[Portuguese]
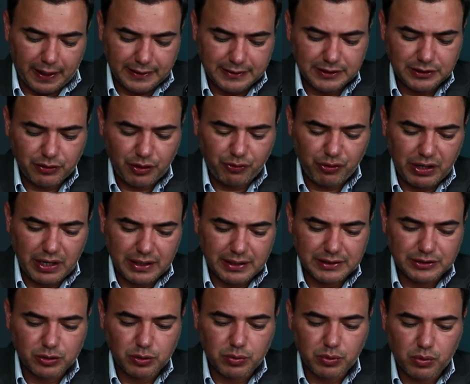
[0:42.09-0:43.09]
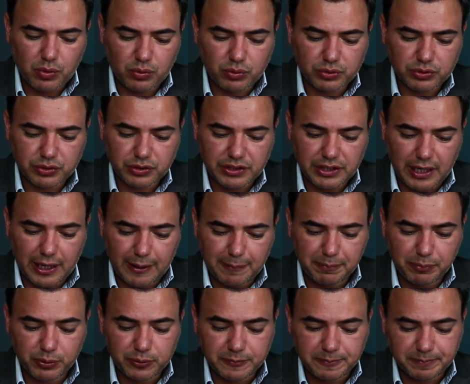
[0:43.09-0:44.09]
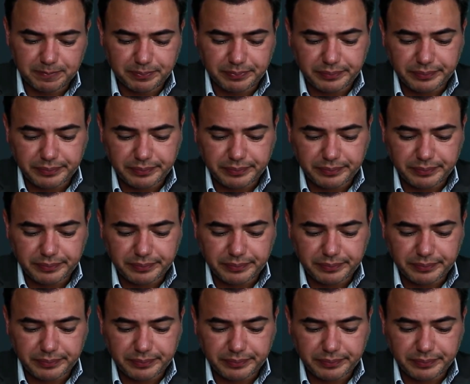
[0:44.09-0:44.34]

A gente vai falar aqui sobre o concurso de APO.